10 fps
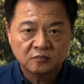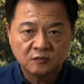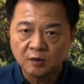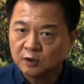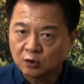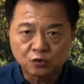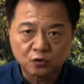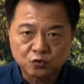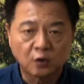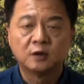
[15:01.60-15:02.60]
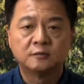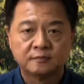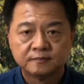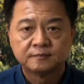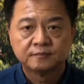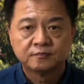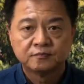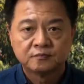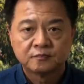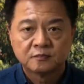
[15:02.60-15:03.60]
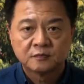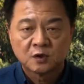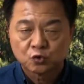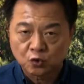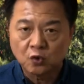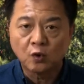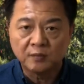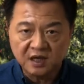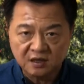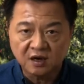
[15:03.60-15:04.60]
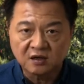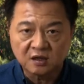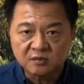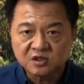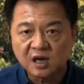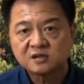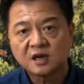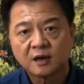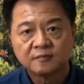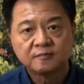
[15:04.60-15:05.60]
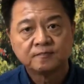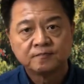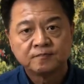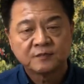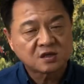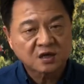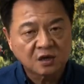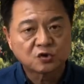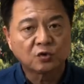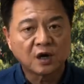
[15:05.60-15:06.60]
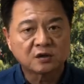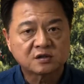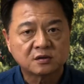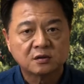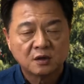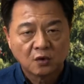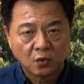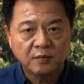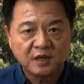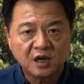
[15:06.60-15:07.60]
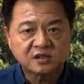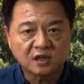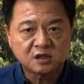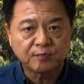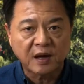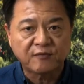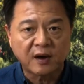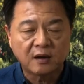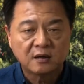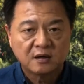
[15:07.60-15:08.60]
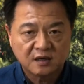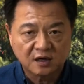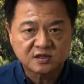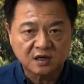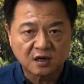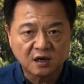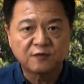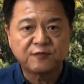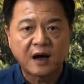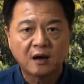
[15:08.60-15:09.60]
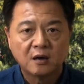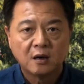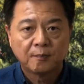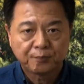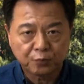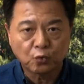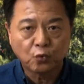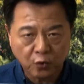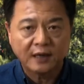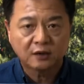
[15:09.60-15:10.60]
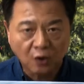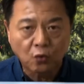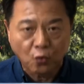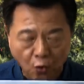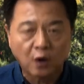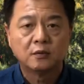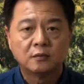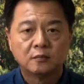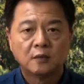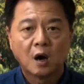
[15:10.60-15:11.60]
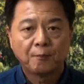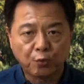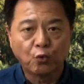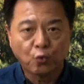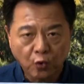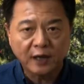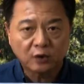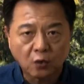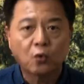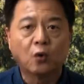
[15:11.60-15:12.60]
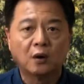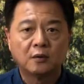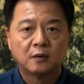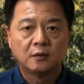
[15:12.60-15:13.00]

你们都做错，所以我们一定要让你们下架。但是更重要的是，我们一定要想尽办法让这个恶法不会通过，不会通过。